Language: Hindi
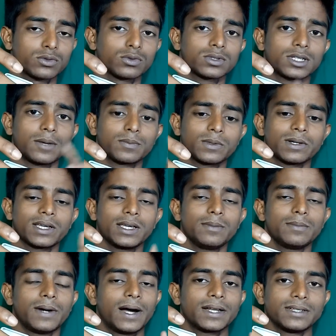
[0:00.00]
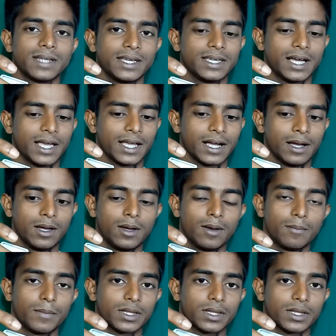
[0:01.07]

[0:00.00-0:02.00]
कर दूं तब तक ये बाहर नहीं आएगा